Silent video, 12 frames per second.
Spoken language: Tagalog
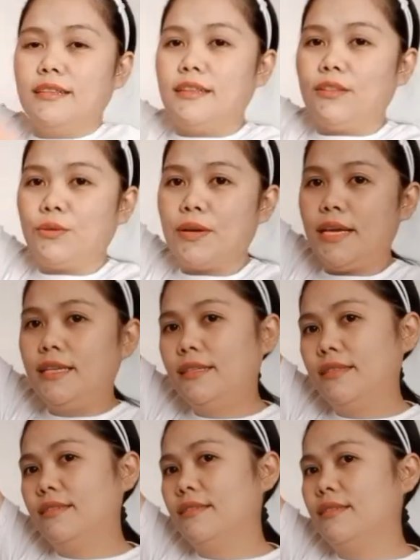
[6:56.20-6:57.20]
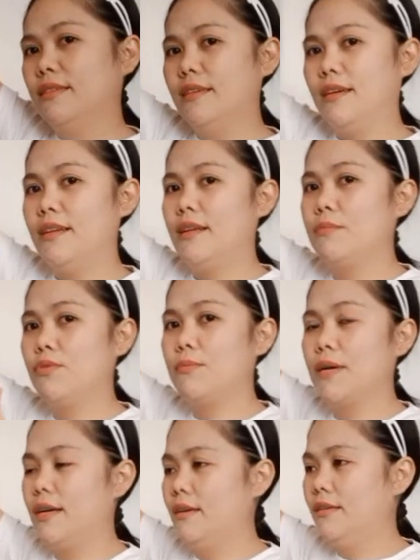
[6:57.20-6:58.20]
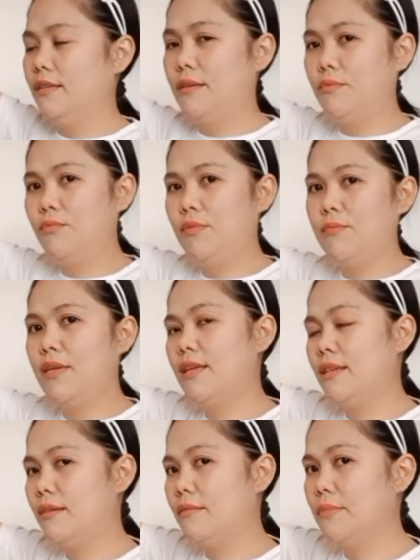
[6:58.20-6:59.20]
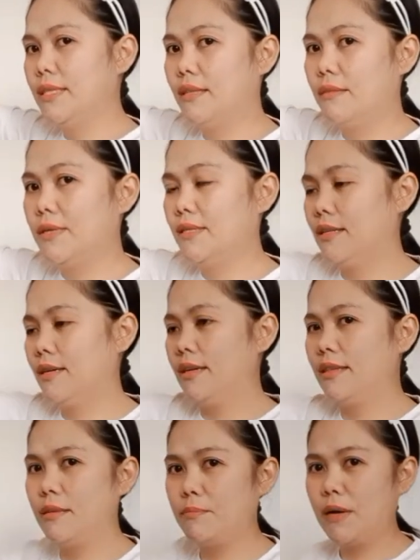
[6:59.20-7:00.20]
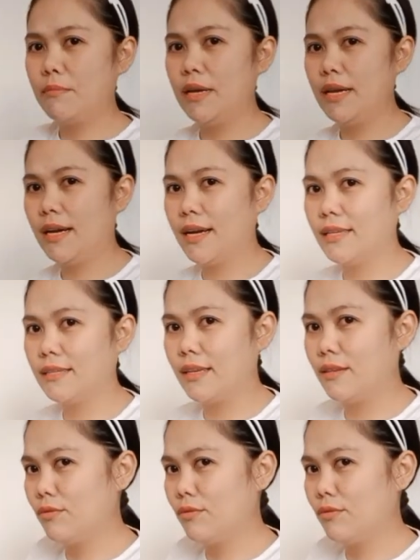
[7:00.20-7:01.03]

din to guys. Alam niyo ba? Hindi bumibili ng basta-basta hindi pang malakasan yung